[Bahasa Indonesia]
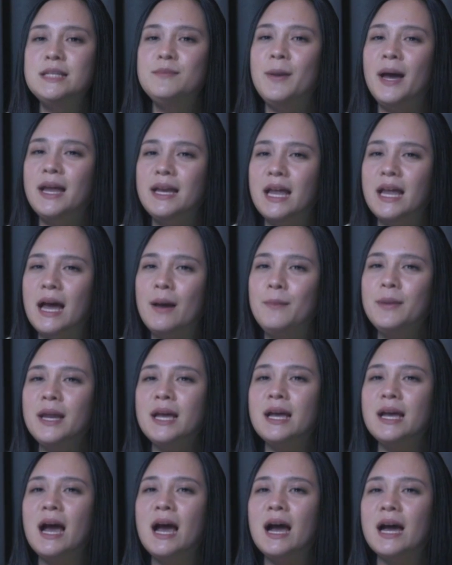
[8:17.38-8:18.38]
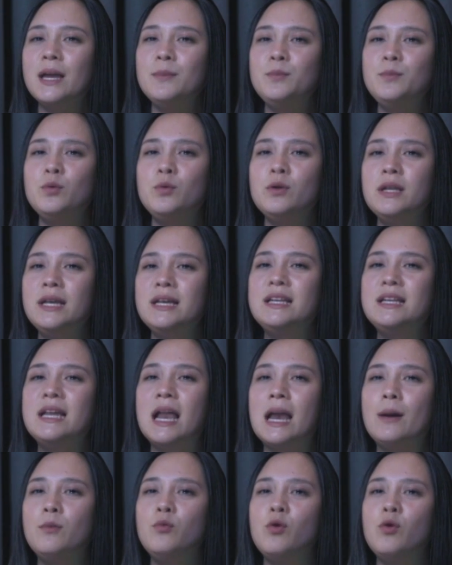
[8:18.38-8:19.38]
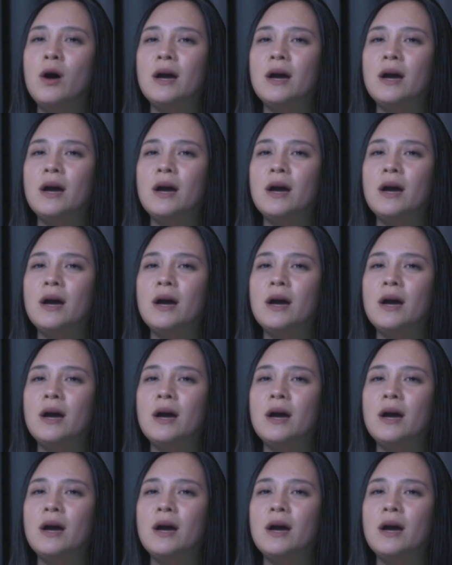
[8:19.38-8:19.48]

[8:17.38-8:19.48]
di mana mereka akan pulih dalam